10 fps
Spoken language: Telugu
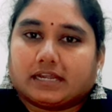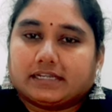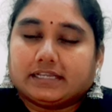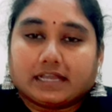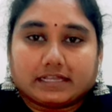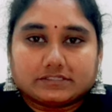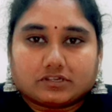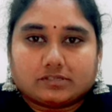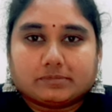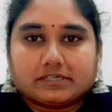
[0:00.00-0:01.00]
అంటే ఆ
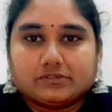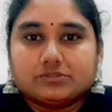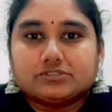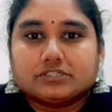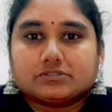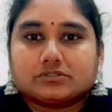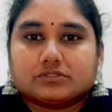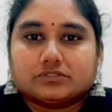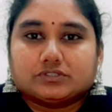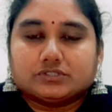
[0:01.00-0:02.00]
సాంగ్ మనం యూజ్
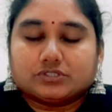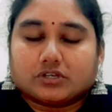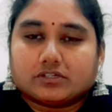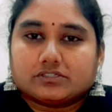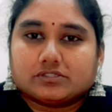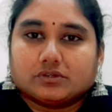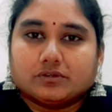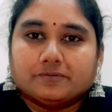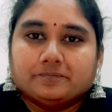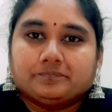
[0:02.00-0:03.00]
చేసుకోవచ్చు షార్ట్స్లో
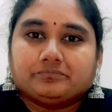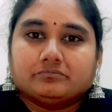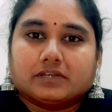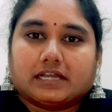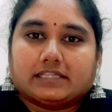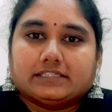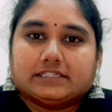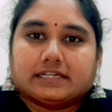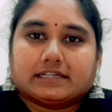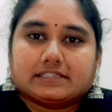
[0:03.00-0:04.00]
అది
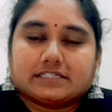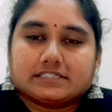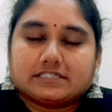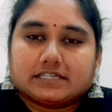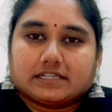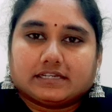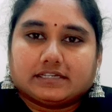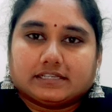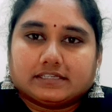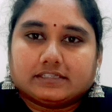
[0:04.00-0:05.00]
ఎట్లా చెక్
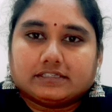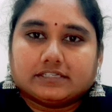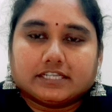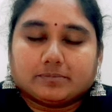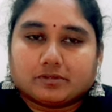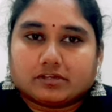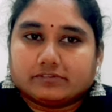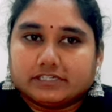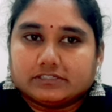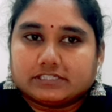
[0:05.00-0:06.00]
చేయాలంటే నేను ఇప్పుడు ఒక
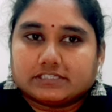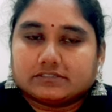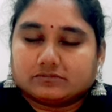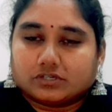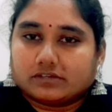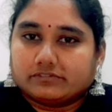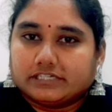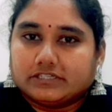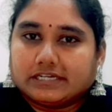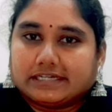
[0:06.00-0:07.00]
వీడియో చేస్ ఒక
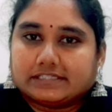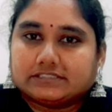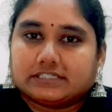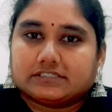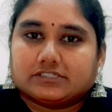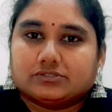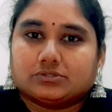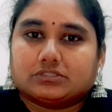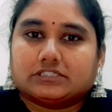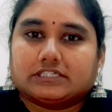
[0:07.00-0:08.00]
వీడియో అటాచ్ చేస్తాను
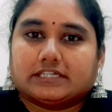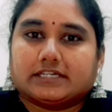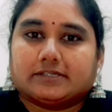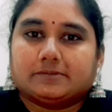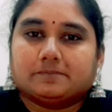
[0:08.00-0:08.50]
చూడండి ఇక్కడ